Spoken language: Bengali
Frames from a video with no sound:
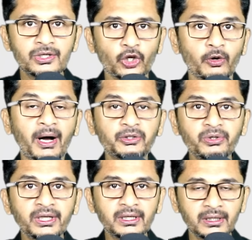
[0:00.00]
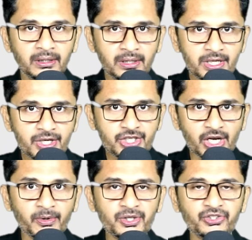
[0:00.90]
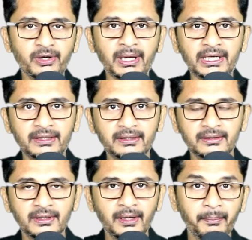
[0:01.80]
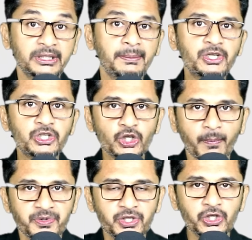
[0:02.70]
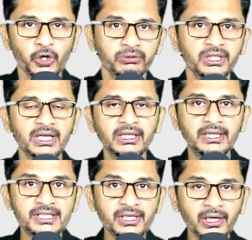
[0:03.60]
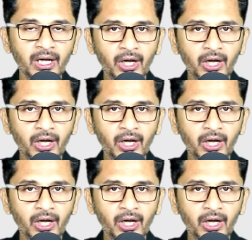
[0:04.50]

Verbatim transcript: সর্বাধুনিক সমরাষ্ট্রের মালিক পৃথিবীর সবচেয়ে শক্তিশালী দেশের